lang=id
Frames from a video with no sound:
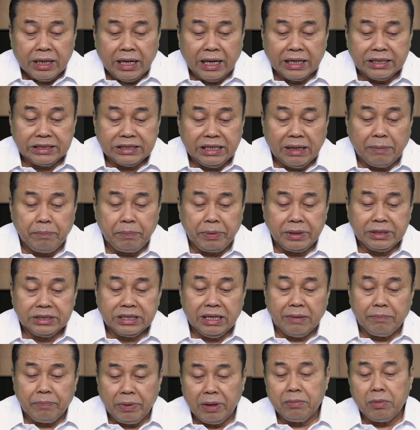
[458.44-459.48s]
Dan
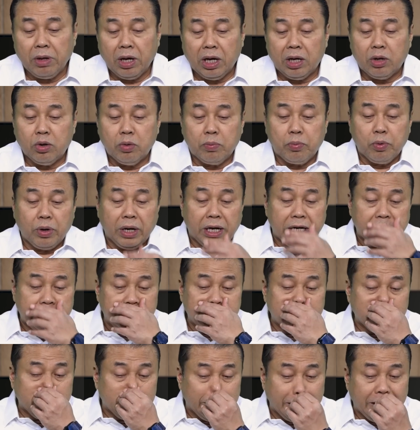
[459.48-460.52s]
sampai-sampai melakukan hubungan
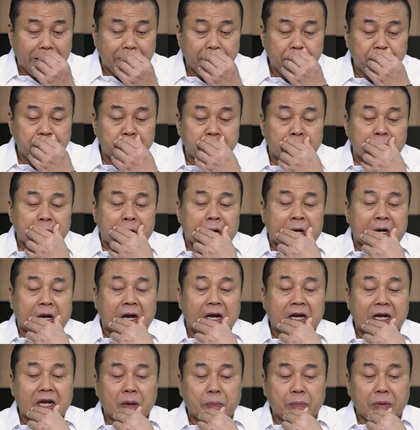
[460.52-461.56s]
intim
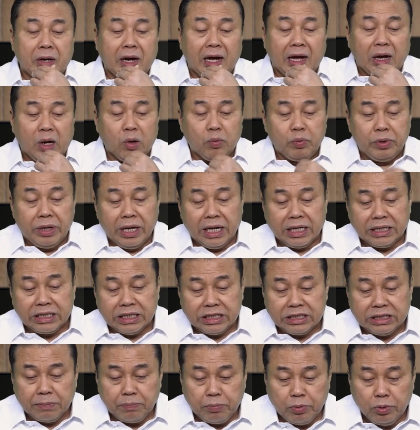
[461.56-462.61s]
dan dia mengakui hal
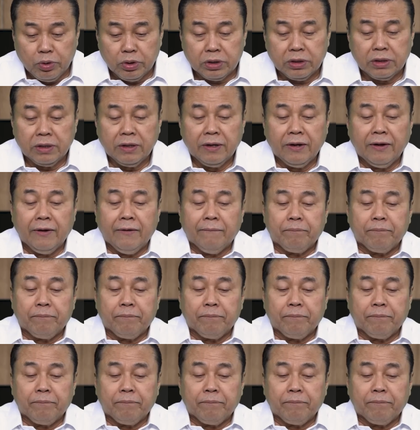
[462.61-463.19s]
tersebut,